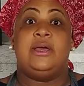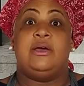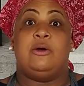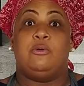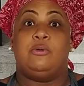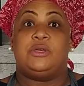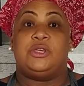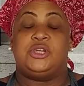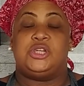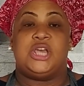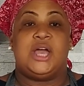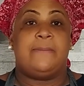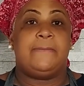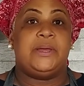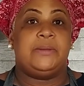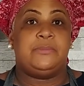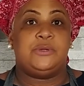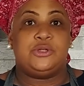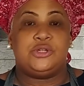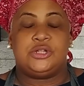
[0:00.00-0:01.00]
o que
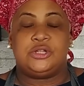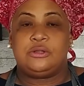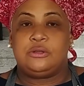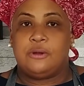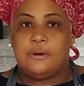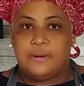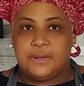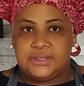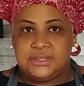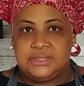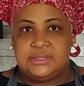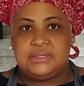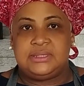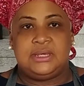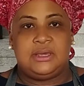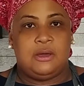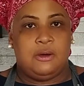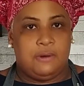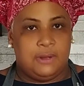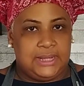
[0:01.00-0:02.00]
chamamos de doces
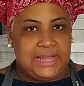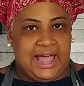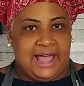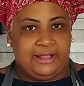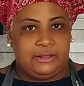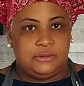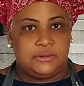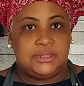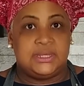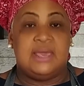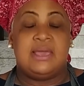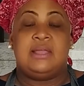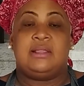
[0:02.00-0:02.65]
enrolados.